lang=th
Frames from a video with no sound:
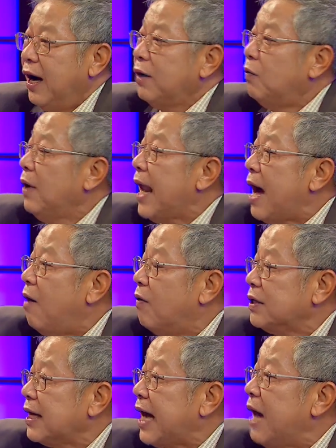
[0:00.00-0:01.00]
เฮ้ยคุณลาออ
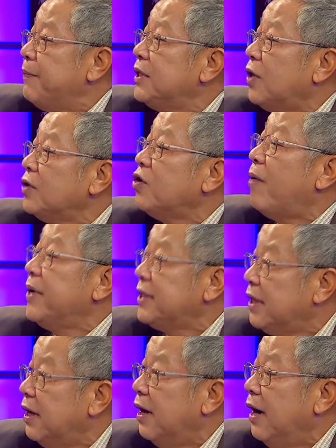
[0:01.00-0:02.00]
กจากการเป็นส.ส.ไป
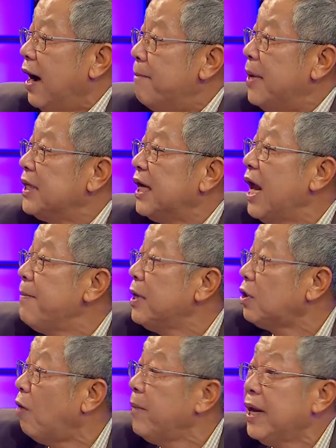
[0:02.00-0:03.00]
เซอร์มันจะได้
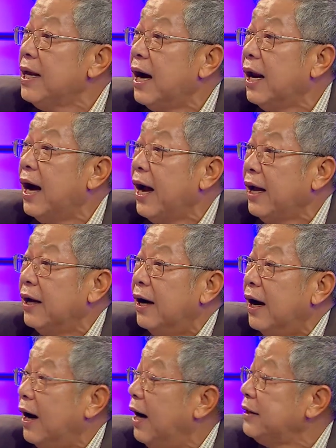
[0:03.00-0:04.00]
ไม่ต้องมีเรื่องเลย
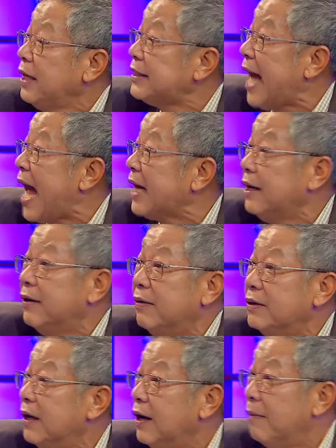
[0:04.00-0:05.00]
ที่ศาล
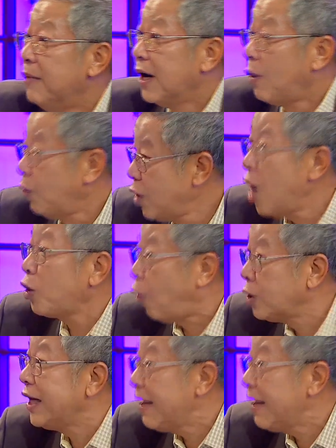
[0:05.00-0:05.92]
คนนอกจริงๆคุณ